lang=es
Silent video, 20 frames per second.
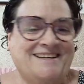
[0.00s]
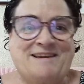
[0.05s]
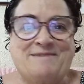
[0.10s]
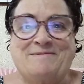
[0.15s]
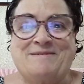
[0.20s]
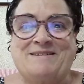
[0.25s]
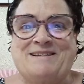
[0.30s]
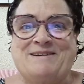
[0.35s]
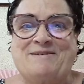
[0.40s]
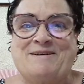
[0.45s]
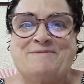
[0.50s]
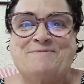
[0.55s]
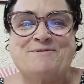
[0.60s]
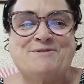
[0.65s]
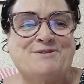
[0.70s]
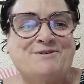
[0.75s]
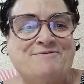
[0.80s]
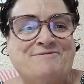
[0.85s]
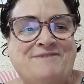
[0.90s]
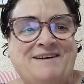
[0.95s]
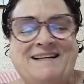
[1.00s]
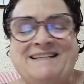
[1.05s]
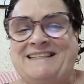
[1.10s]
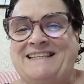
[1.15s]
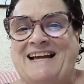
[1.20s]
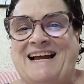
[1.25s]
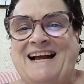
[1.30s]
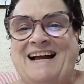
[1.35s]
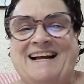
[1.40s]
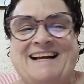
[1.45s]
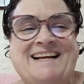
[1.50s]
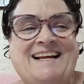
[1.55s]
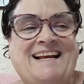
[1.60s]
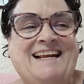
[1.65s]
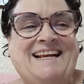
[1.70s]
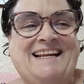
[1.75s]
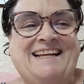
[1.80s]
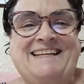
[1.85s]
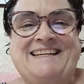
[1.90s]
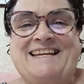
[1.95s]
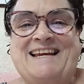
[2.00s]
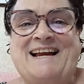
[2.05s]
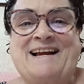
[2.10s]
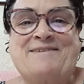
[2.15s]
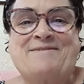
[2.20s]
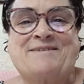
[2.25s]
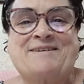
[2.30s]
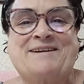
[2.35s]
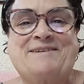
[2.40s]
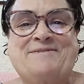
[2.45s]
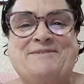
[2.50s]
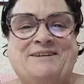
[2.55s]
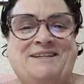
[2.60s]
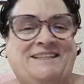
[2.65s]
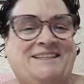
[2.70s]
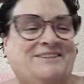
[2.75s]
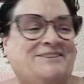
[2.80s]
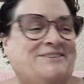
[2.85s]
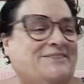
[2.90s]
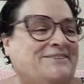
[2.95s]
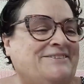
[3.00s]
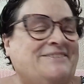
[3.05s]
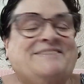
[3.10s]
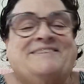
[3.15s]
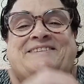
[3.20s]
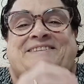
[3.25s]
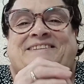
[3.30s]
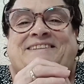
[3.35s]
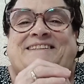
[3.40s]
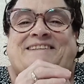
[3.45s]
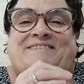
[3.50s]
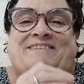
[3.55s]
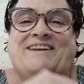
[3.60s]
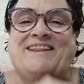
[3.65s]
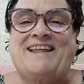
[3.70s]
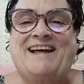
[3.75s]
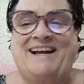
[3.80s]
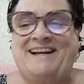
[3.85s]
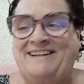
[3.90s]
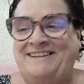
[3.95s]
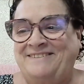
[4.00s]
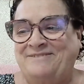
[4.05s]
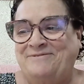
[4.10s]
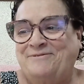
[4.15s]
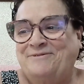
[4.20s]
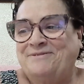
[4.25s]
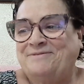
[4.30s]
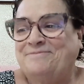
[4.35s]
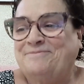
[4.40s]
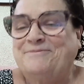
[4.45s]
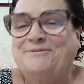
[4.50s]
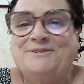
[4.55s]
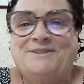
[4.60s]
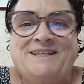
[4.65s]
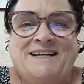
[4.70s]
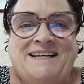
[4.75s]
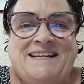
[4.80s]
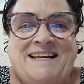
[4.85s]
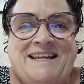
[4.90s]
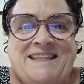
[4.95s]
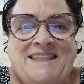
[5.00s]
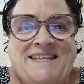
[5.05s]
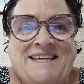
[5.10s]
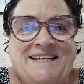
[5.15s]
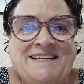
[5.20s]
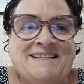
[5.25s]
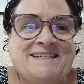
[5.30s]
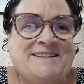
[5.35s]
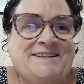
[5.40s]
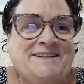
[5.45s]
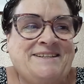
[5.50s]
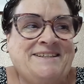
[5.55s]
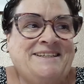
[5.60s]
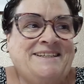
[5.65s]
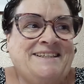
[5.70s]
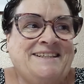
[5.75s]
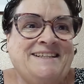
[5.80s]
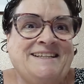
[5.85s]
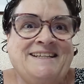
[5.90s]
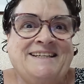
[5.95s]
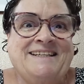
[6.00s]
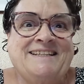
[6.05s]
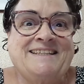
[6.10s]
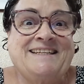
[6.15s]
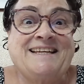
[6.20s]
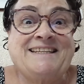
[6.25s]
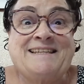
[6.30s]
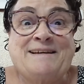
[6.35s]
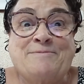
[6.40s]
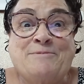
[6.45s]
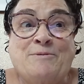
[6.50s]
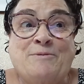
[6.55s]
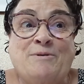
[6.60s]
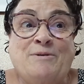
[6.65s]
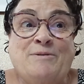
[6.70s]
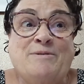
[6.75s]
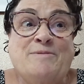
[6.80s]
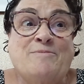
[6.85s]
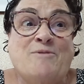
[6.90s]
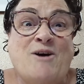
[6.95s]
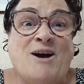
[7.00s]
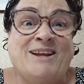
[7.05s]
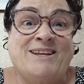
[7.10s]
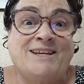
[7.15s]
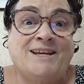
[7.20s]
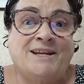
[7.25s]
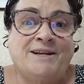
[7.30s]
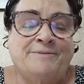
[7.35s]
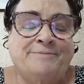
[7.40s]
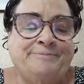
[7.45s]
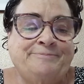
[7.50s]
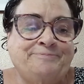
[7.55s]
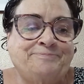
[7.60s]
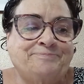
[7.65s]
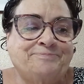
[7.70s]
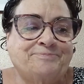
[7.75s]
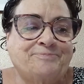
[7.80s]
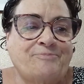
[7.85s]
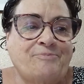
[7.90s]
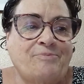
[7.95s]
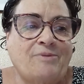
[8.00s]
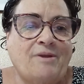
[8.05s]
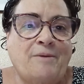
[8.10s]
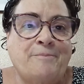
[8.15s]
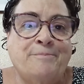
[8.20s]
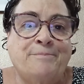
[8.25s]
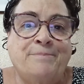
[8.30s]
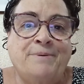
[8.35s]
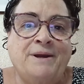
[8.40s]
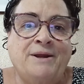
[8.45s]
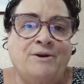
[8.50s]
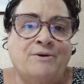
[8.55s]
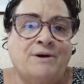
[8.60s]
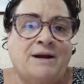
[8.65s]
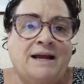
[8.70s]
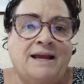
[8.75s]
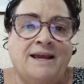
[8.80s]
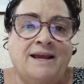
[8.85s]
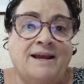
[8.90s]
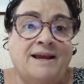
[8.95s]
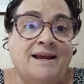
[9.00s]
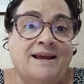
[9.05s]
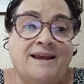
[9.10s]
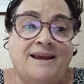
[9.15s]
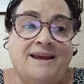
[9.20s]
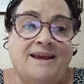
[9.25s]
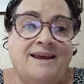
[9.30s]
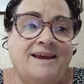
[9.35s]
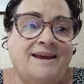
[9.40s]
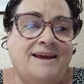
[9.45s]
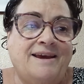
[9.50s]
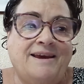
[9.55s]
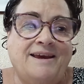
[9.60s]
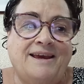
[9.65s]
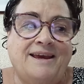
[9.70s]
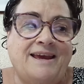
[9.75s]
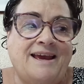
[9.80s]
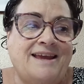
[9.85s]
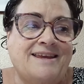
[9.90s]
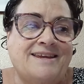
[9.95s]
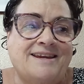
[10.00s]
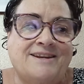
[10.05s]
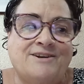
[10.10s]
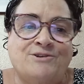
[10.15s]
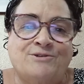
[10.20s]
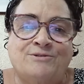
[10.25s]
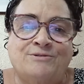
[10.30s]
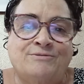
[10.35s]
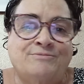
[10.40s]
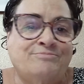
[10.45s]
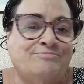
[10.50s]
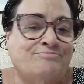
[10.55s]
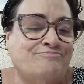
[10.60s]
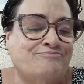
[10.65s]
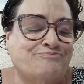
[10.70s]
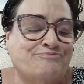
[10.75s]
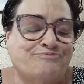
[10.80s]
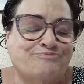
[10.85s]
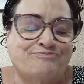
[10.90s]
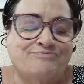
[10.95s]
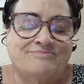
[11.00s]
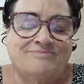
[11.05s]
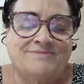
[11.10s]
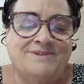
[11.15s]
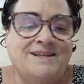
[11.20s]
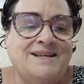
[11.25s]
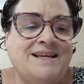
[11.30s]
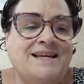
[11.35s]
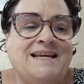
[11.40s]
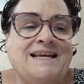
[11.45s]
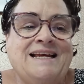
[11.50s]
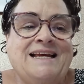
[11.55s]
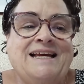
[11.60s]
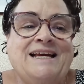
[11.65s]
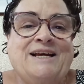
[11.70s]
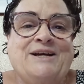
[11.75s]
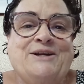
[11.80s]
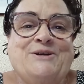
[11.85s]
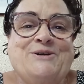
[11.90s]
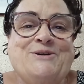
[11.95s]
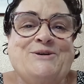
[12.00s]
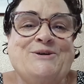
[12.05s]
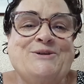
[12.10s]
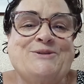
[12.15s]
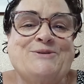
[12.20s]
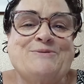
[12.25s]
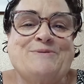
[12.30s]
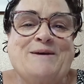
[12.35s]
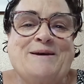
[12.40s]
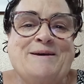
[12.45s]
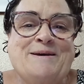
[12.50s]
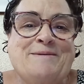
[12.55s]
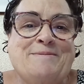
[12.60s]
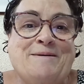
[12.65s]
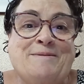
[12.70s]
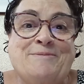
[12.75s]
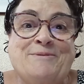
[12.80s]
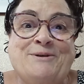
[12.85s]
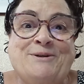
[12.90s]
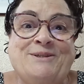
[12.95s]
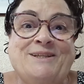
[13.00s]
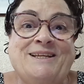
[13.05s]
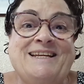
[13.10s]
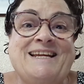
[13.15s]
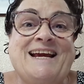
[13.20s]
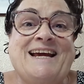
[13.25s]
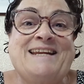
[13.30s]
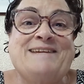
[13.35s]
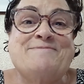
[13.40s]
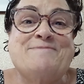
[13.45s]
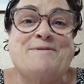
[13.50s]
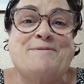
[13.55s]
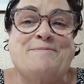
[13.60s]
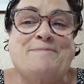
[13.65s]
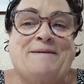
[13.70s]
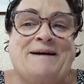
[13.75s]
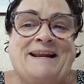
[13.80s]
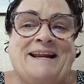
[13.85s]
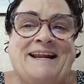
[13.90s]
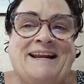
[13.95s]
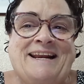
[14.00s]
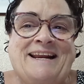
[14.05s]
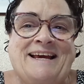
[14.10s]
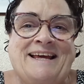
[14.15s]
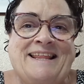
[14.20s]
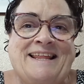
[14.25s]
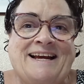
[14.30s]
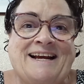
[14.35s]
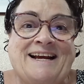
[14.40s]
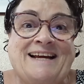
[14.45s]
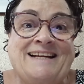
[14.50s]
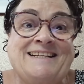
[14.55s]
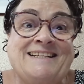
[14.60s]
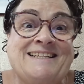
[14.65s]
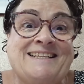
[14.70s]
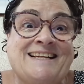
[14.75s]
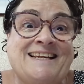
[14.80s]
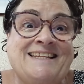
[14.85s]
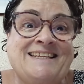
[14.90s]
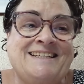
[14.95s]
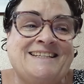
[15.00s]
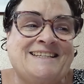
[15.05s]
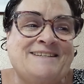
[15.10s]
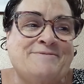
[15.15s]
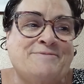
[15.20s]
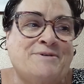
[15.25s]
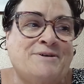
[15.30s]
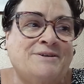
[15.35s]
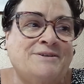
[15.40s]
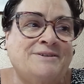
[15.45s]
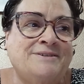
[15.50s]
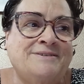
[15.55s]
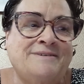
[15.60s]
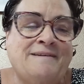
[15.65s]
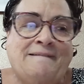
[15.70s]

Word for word: Que me echabais mucho en falta. Qué alegría, qué bonito. De verdad, muchas gracias. Ya estamos, volvimos ayer. Pero que, que ayer no... No tuve, vamos, no tenía ánimo para nada. Cansadísimo.